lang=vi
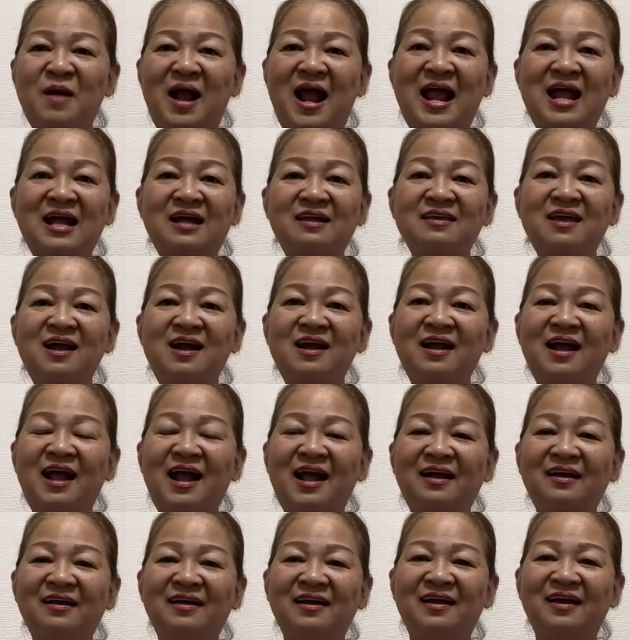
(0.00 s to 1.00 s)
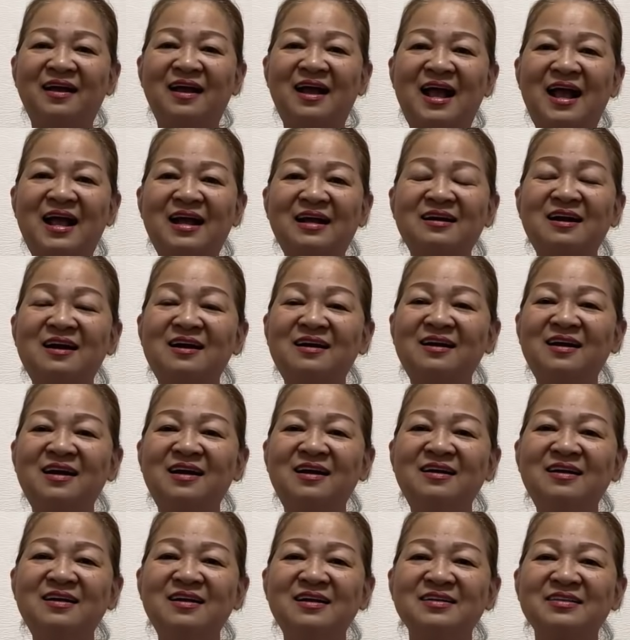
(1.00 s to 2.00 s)
mà ác nhân ác ác đức
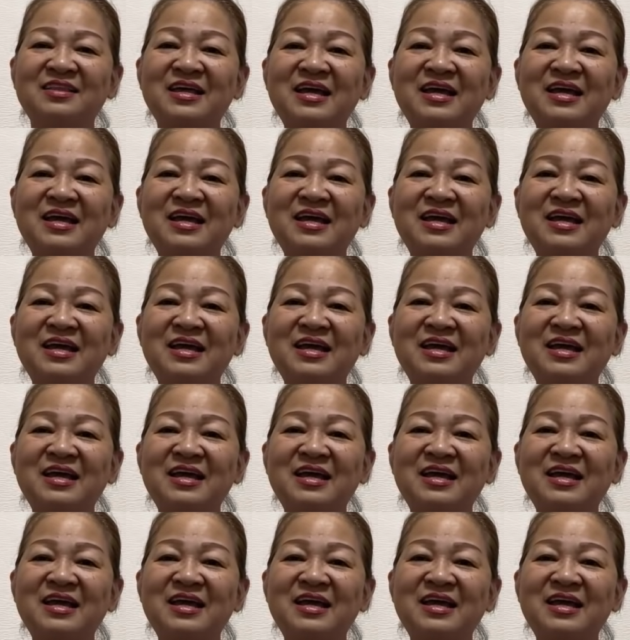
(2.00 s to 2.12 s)
á,